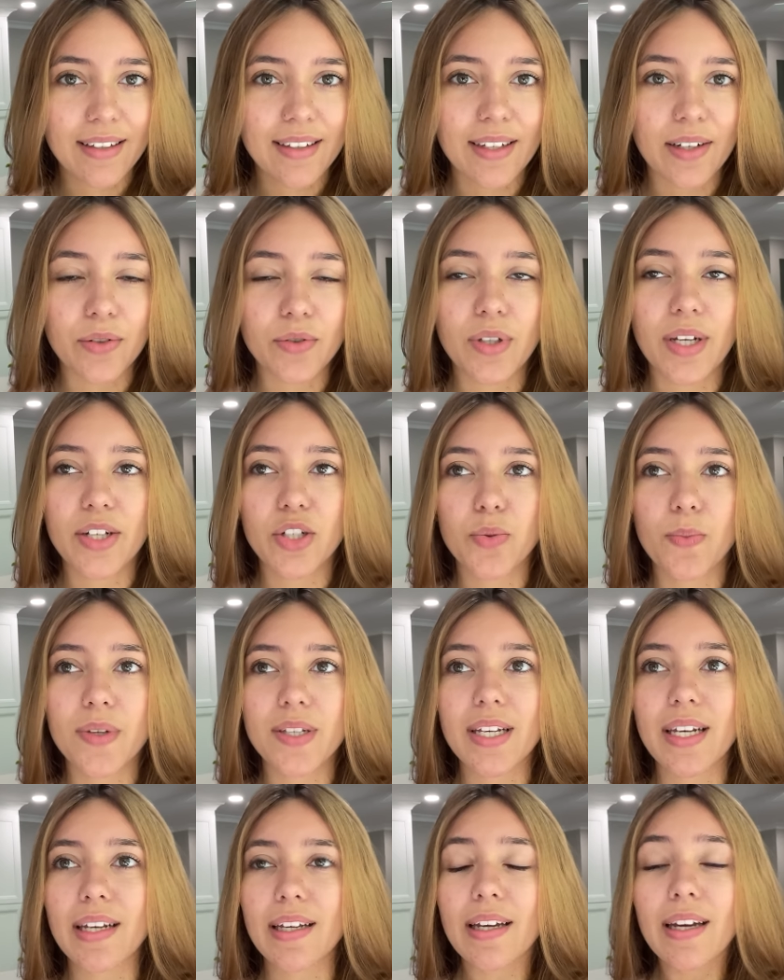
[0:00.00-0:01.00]
Então, que é tipo
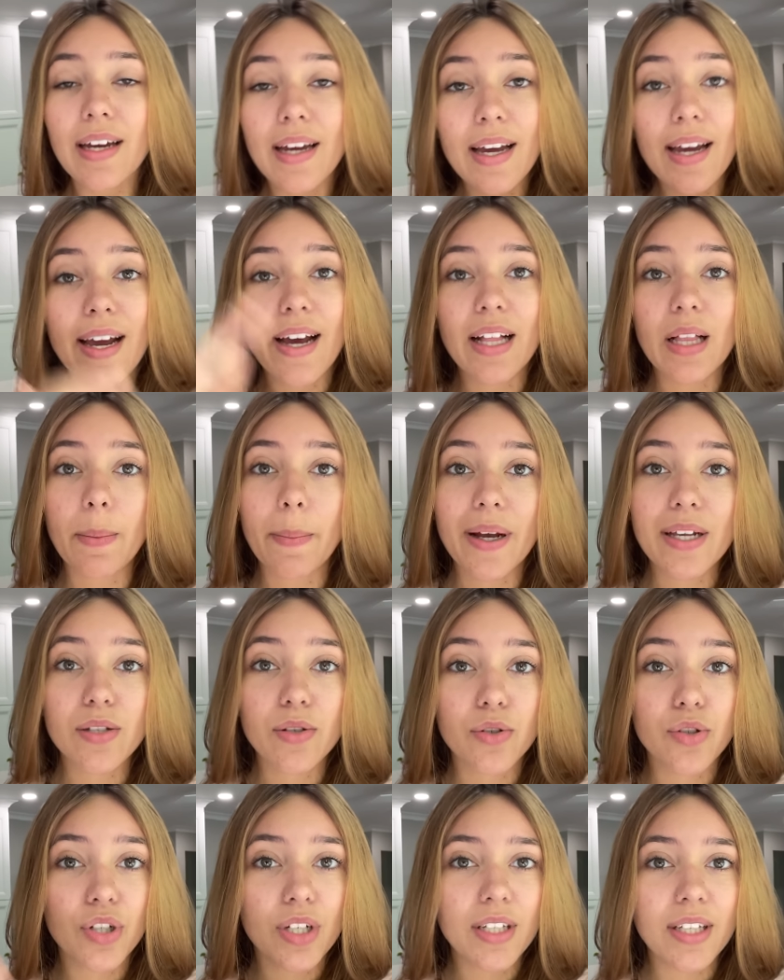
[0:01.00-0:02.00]
assim, ela passa
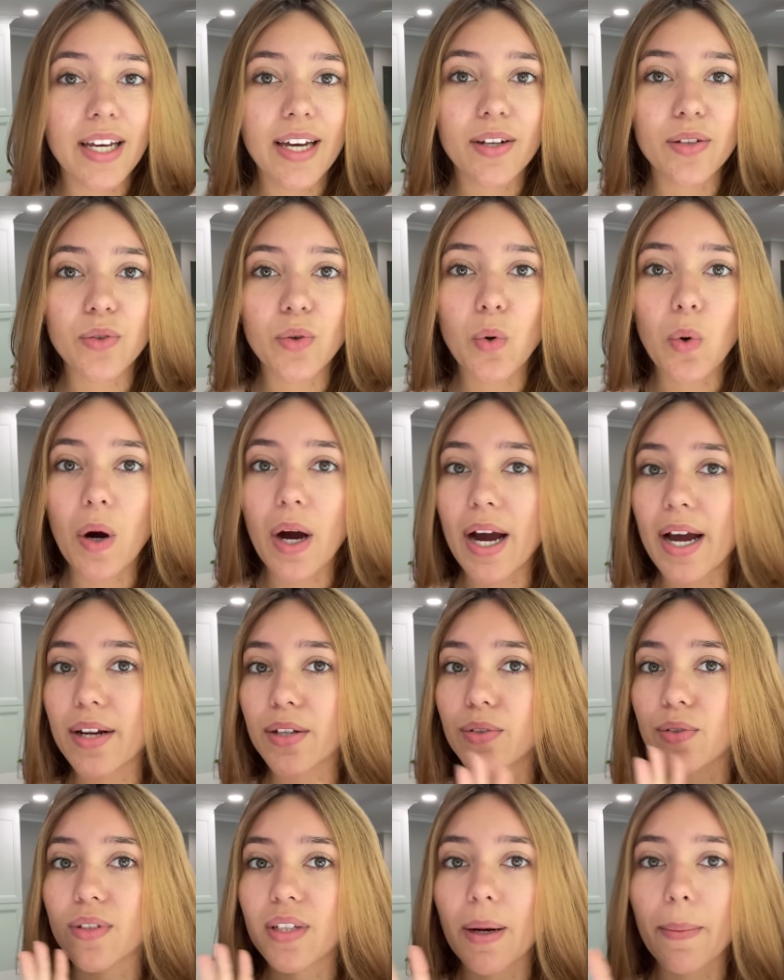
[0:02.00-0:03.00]
o dia inteiro no
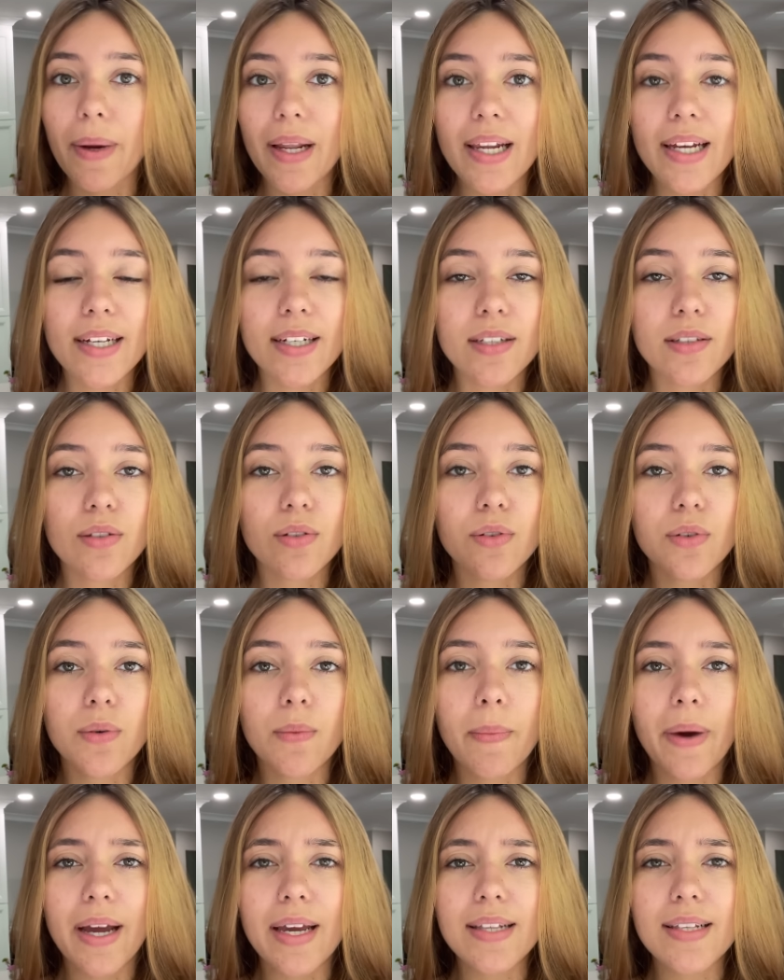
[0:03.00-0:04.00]
quarto trabalhando,
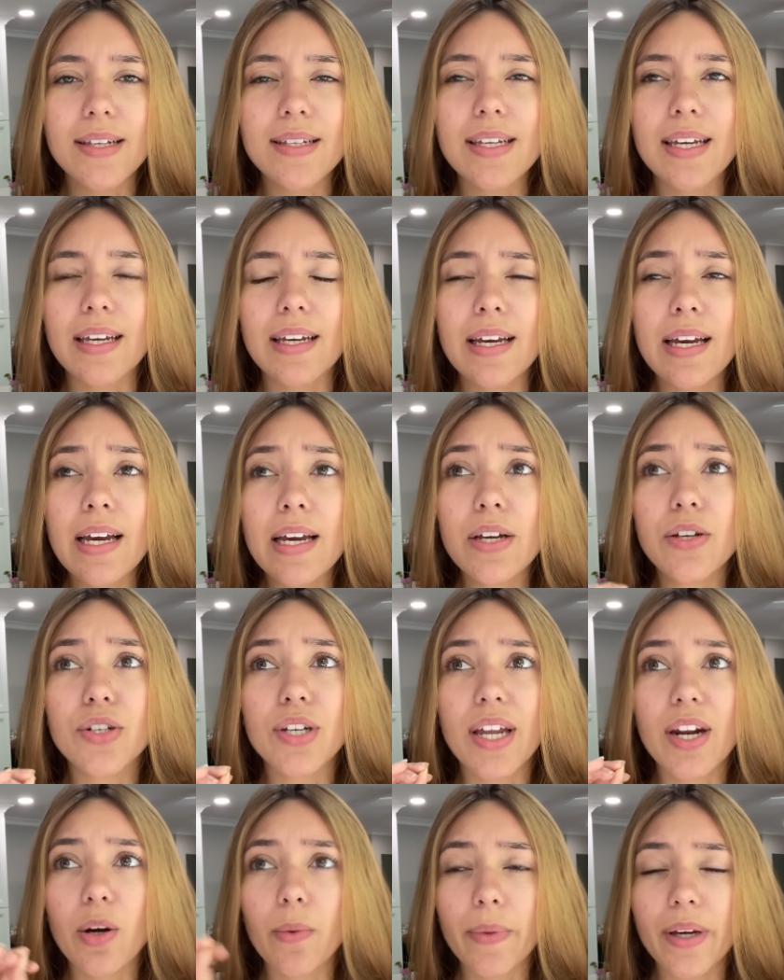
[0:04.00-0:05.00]
mas assim,
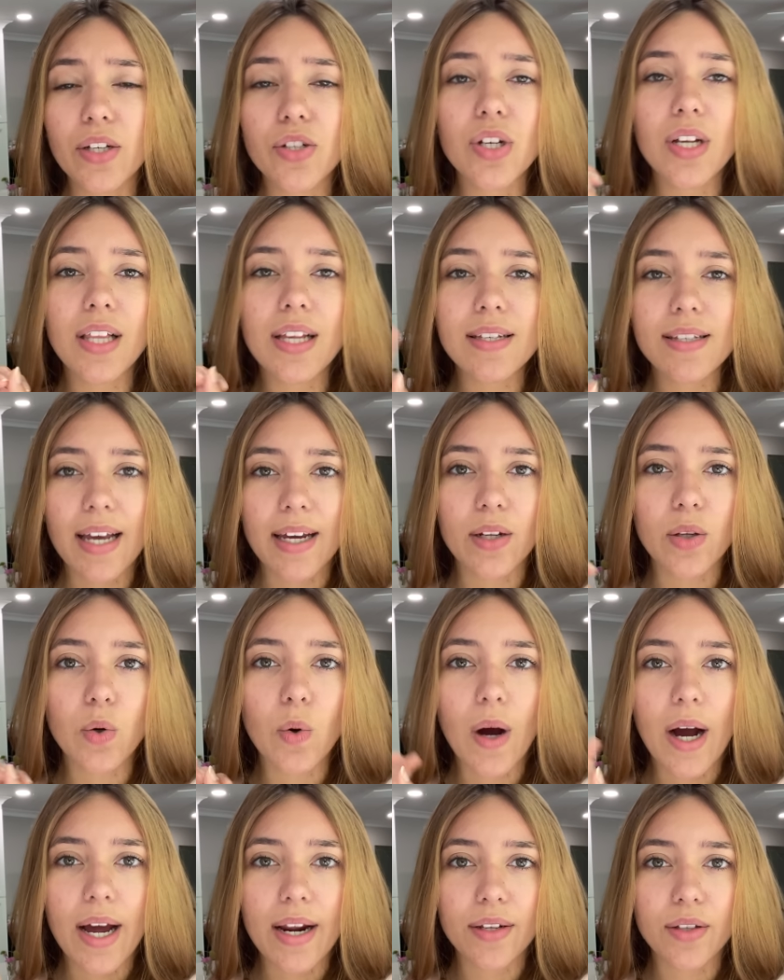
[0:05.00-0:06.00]
geralmente ela sai do
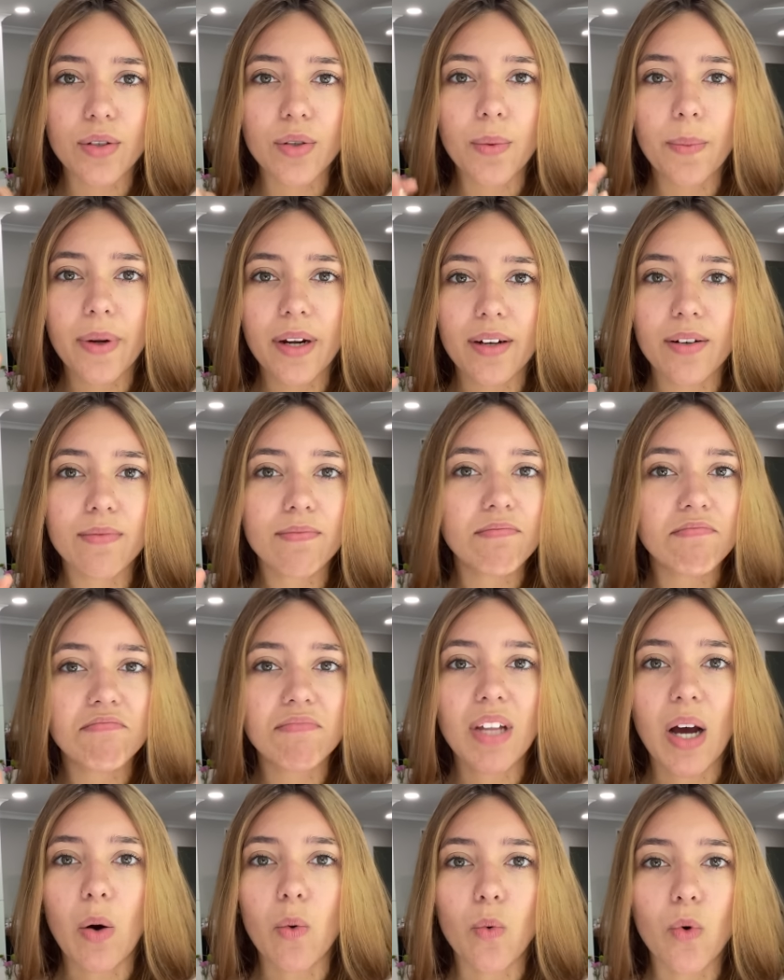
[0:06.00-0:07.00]
quarto para
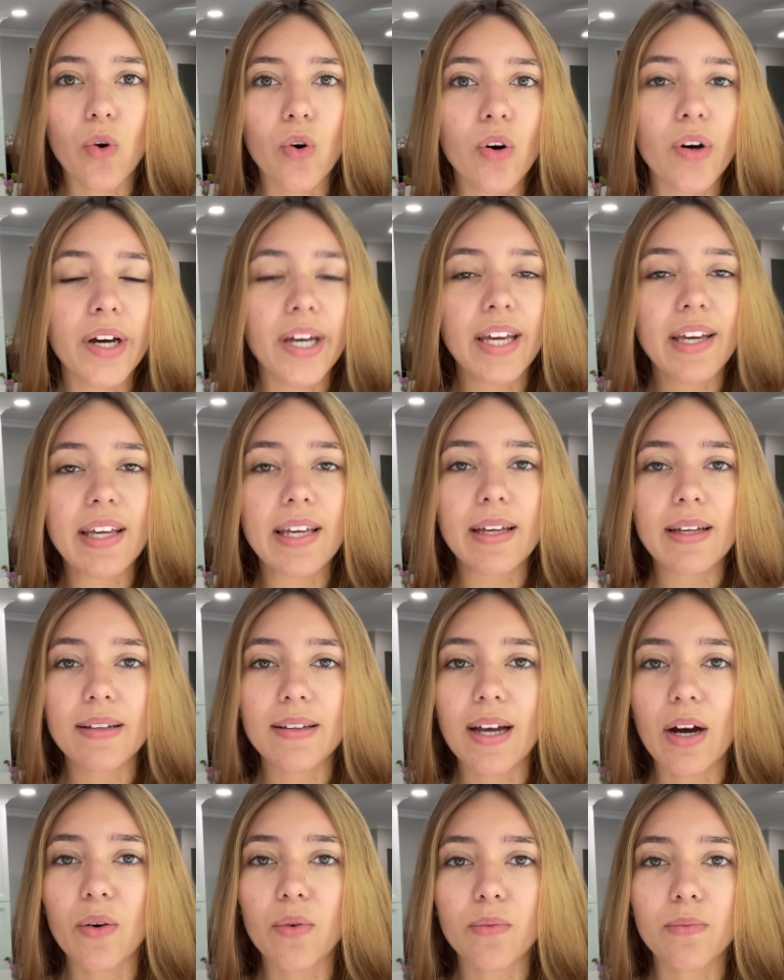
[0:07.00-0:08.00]
dar um oi,
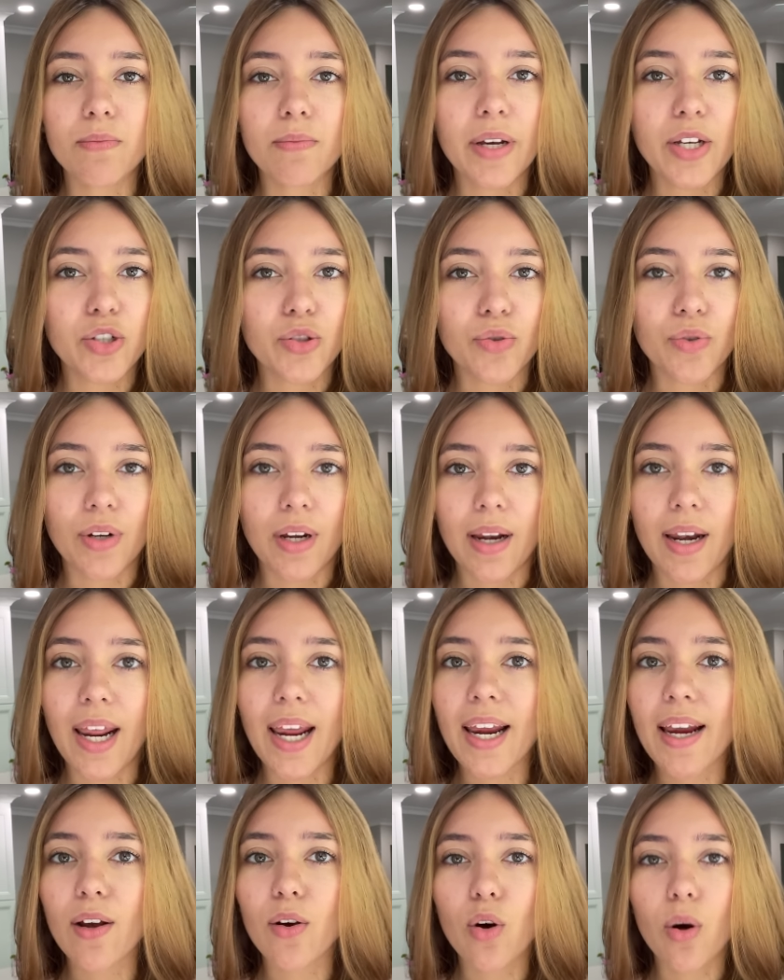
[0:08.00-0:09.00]
dar um beijo no
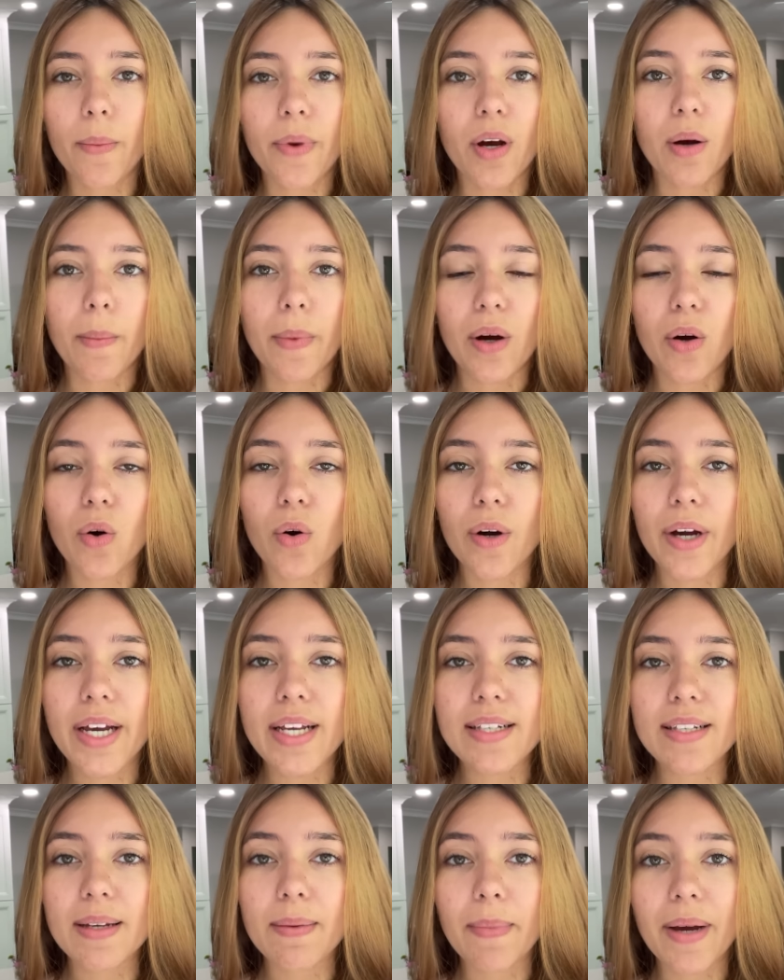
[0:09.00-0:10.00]
neném, comer alguma
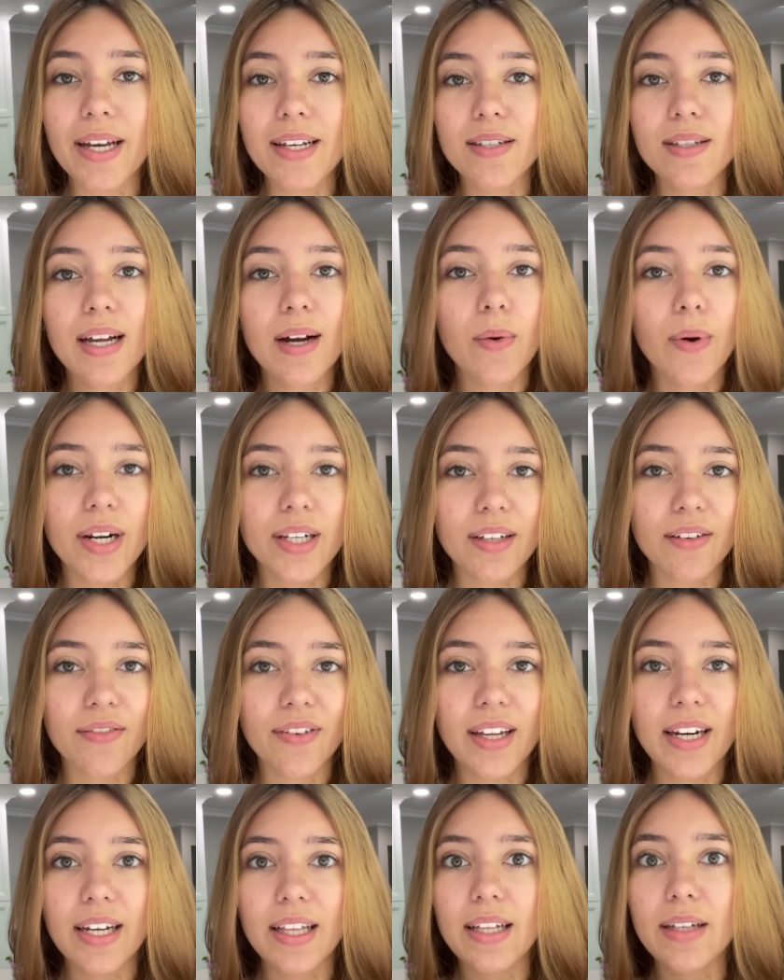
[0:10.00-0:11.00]
coisa, mas na
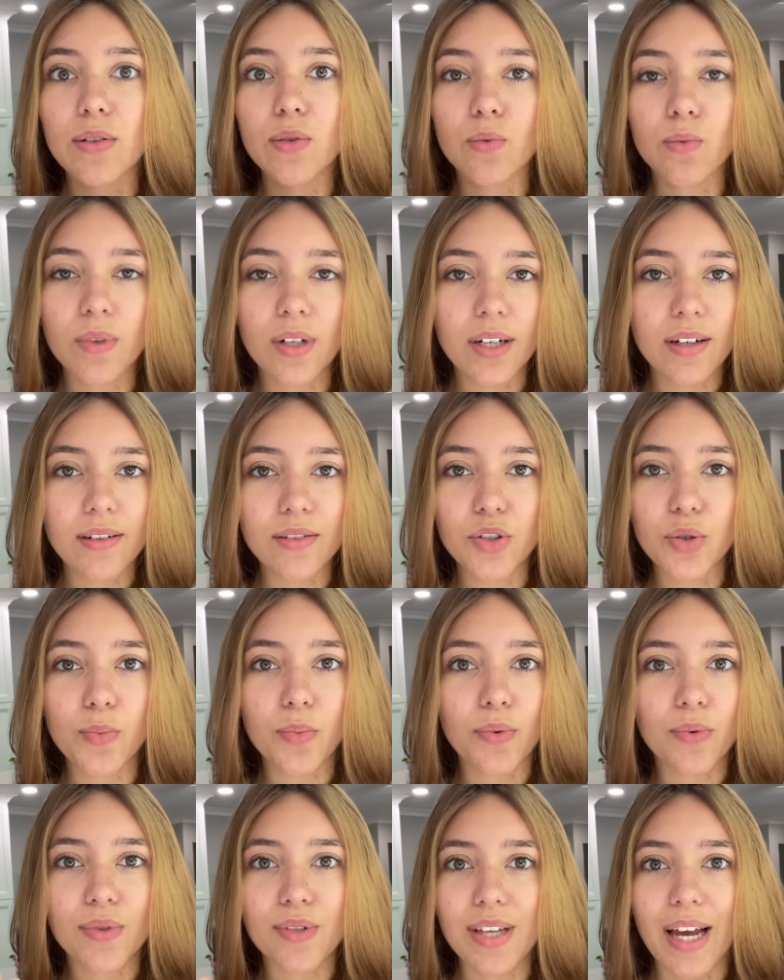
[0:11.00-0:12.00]
quarta-feira ela nunca,
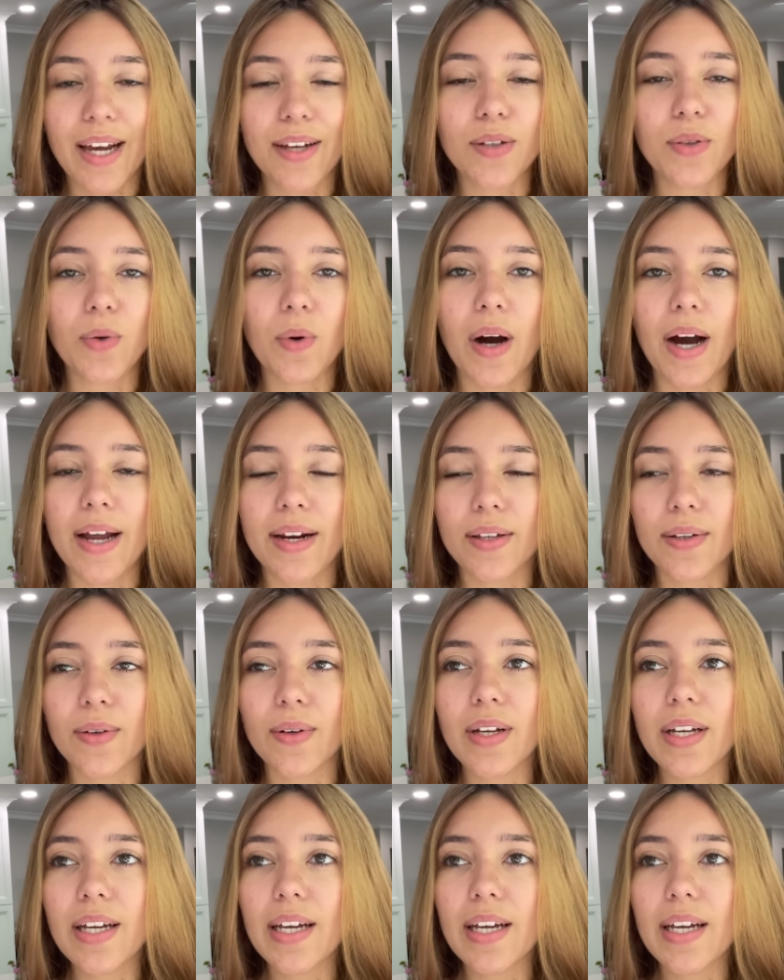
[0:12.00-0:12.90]
tipo, sai do quarto.